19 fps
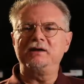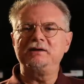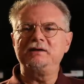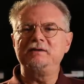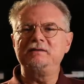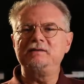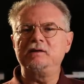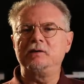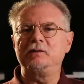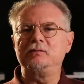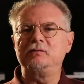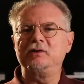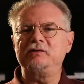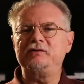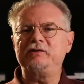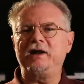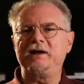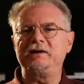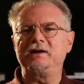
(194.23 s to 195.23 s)
Attenzione, una
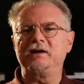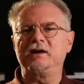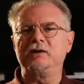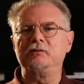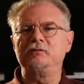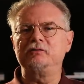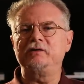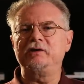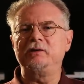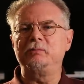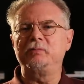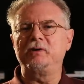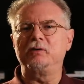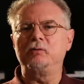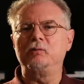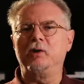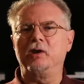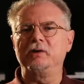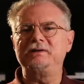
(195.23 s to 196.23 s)
scelta che non si
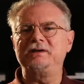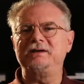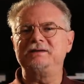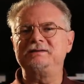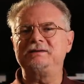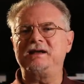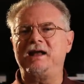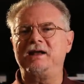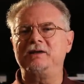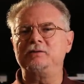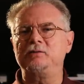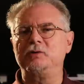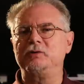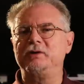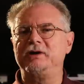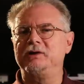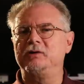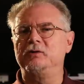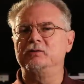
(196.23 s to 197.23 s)
ripercuote
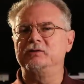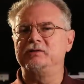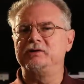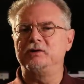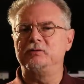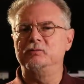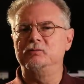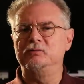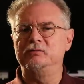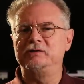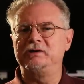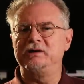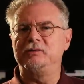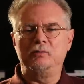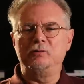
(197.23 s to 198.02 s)
tanto nei contenuti.